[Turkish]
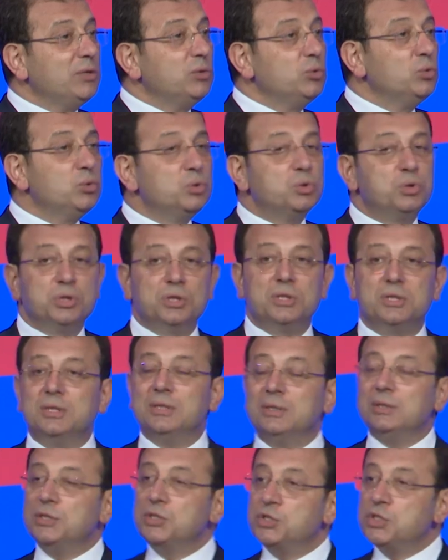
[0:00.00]

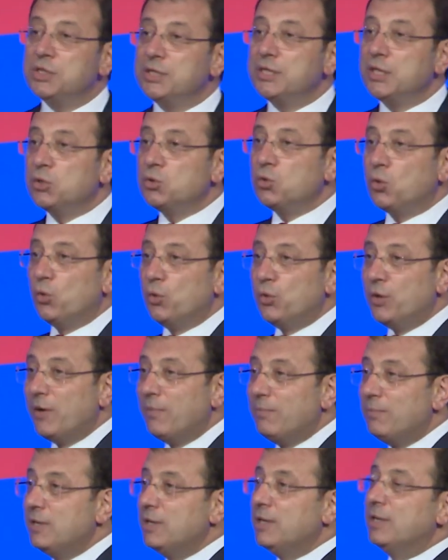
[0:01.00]
yüzyılın içindeki
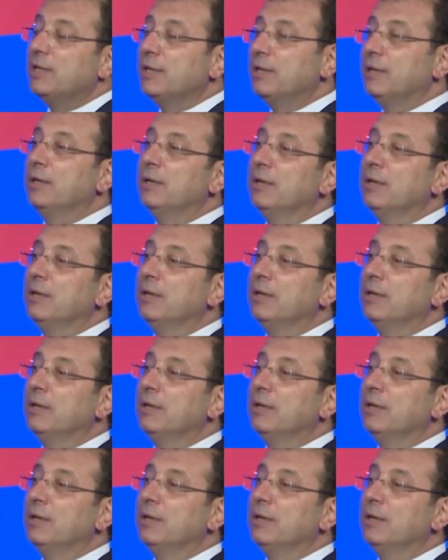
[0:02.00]
önemli